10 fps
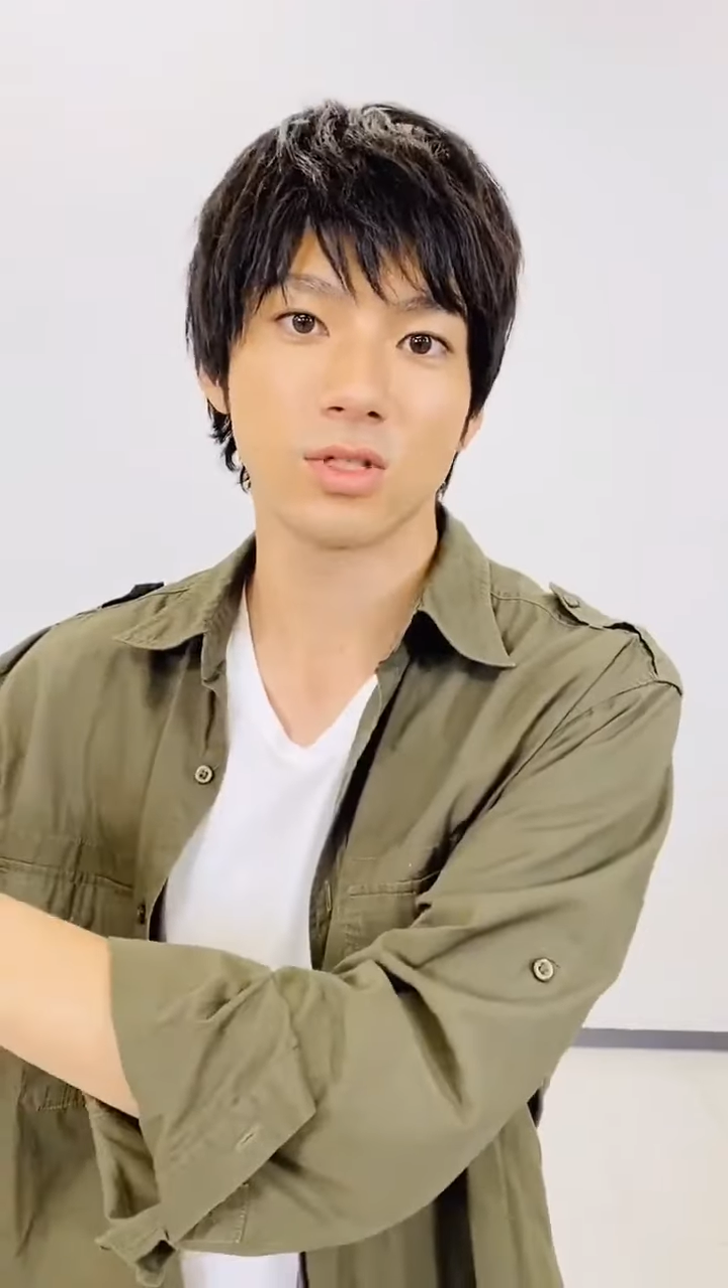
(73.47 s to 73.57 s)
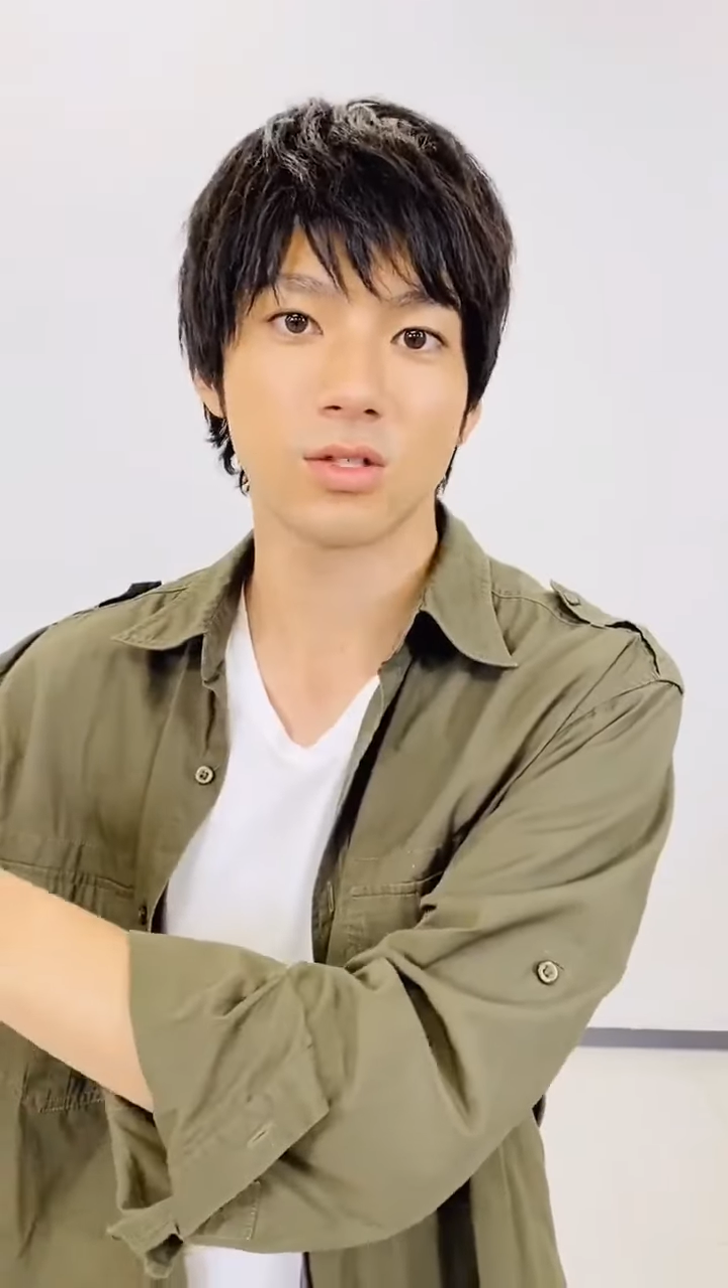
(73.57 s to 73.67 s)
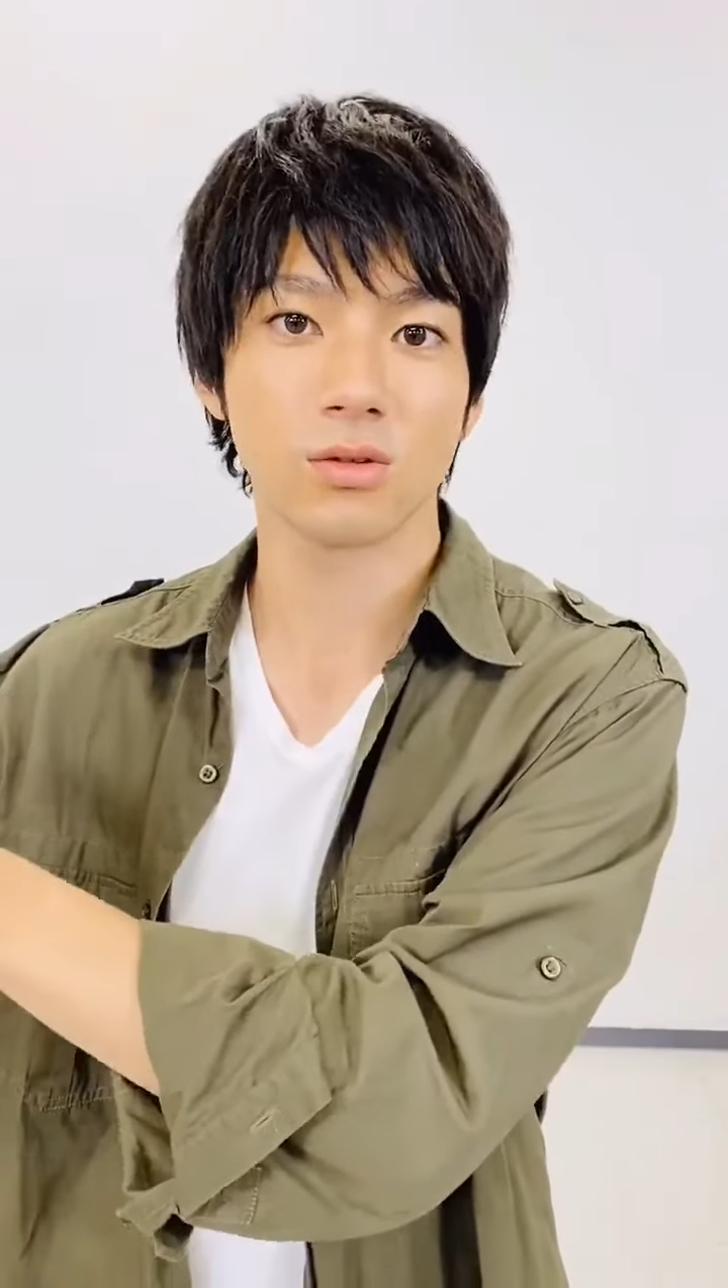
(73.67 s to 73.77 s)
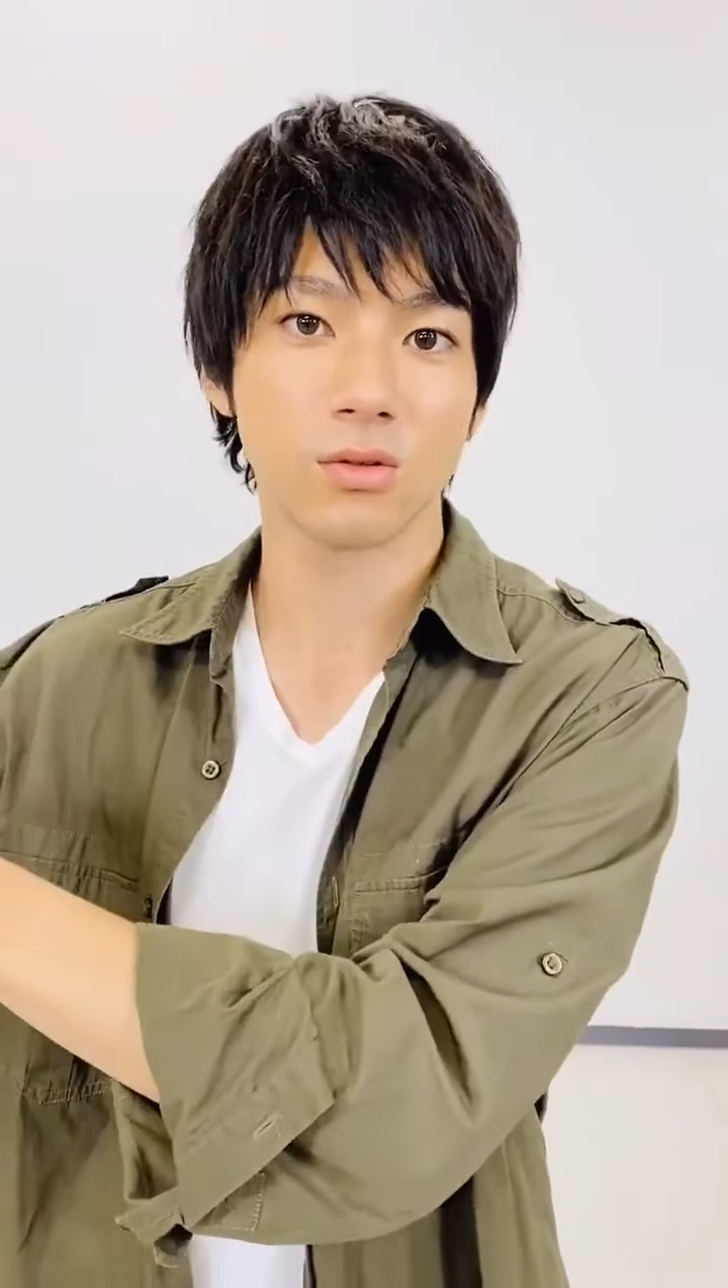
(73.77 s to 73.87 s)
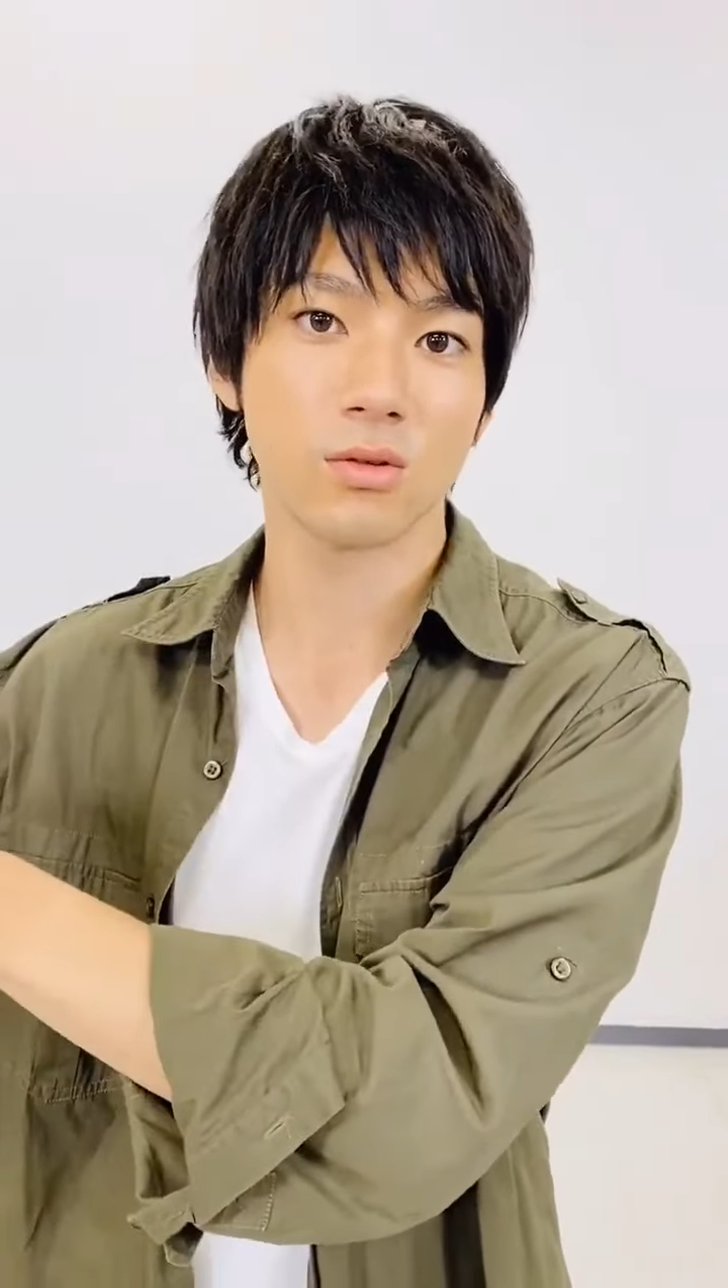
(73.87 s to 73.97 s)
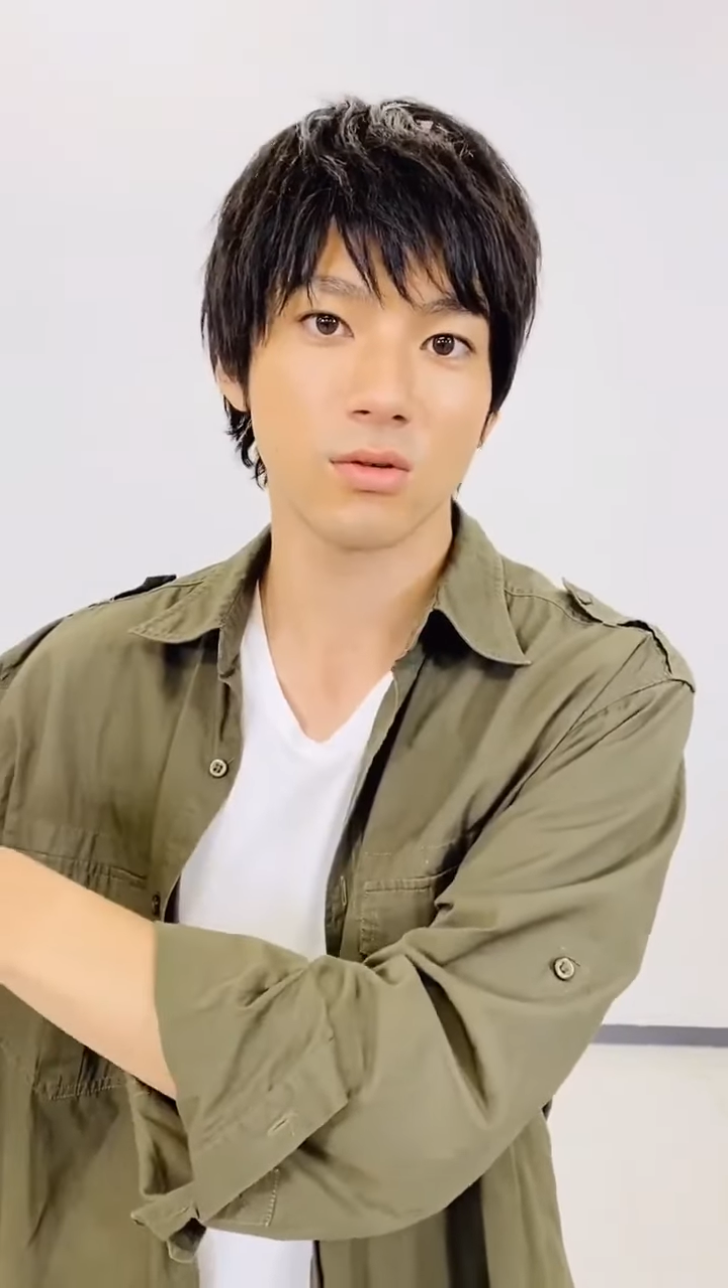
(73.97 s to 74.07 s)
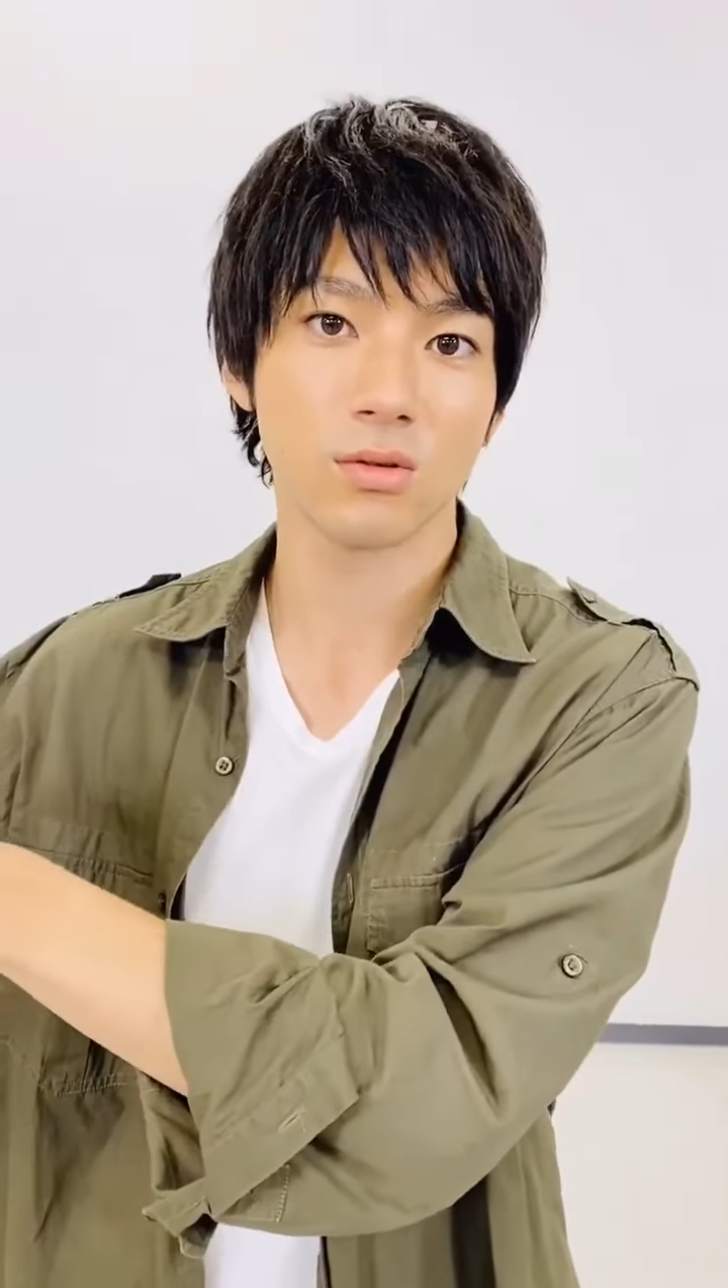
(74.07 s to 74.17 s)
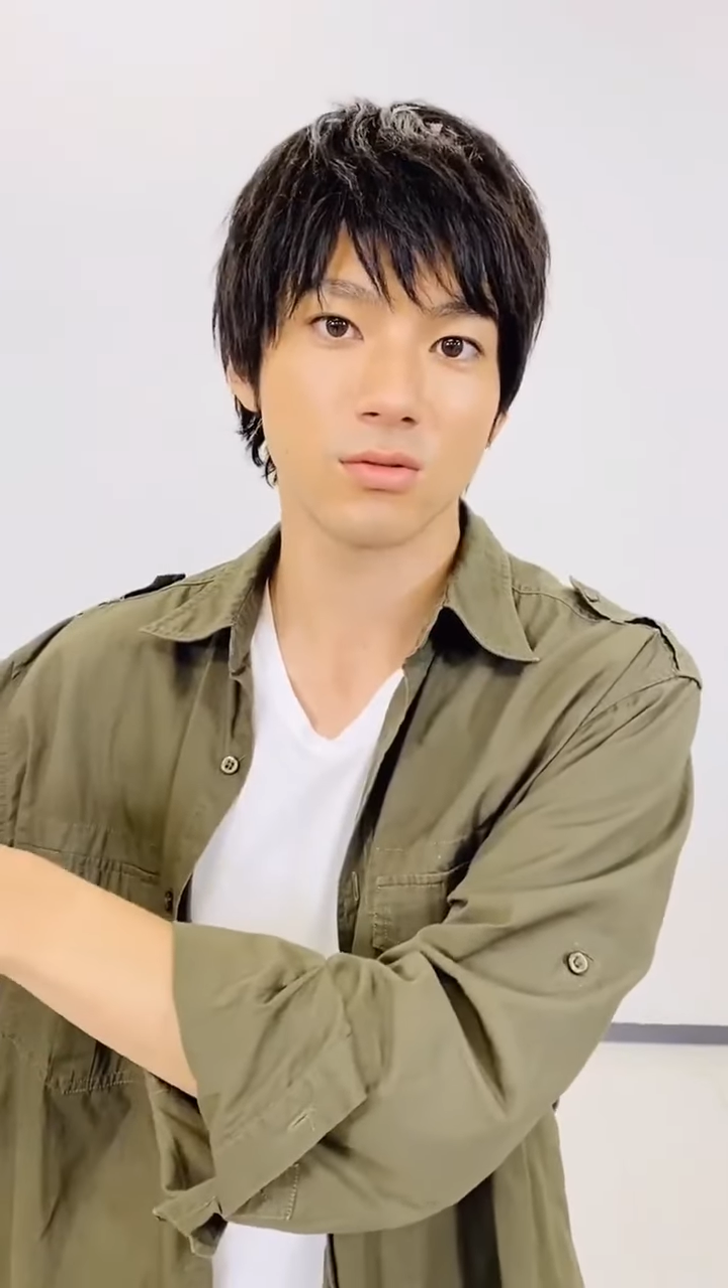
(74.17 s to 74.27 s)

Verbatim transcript: う人の、